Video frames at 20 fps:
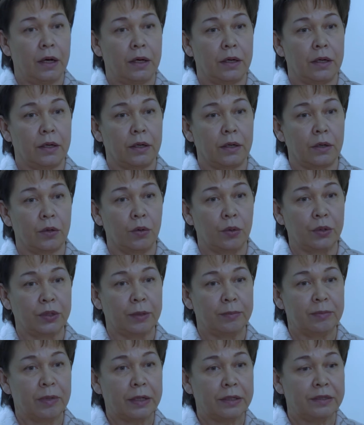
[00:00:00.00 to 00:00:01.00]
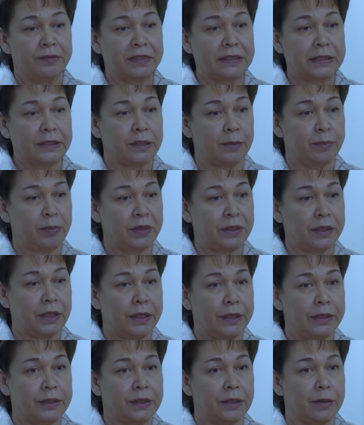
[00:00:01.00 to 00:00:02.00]
э, годом
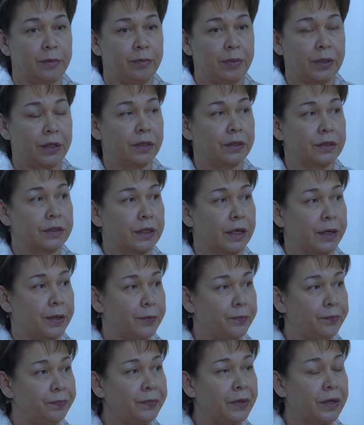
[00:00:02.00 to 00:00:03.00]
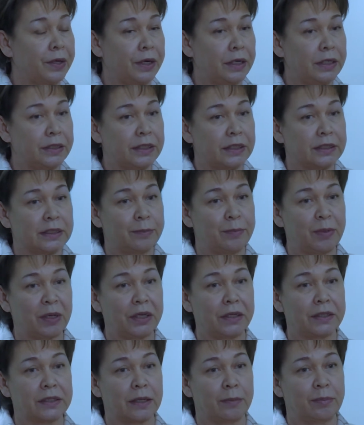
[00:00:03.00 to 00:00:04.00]
25-летия пекинской, реализации
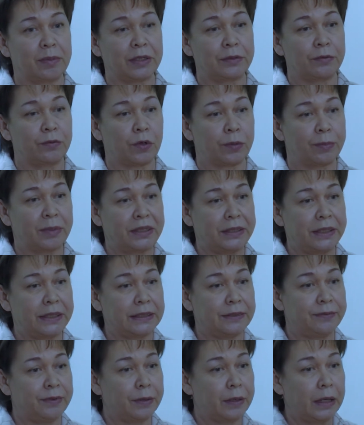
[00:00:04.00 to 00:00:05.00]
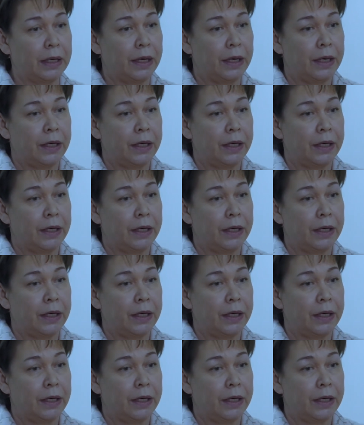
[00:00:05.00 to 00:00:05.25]
Пекинской платформы действий.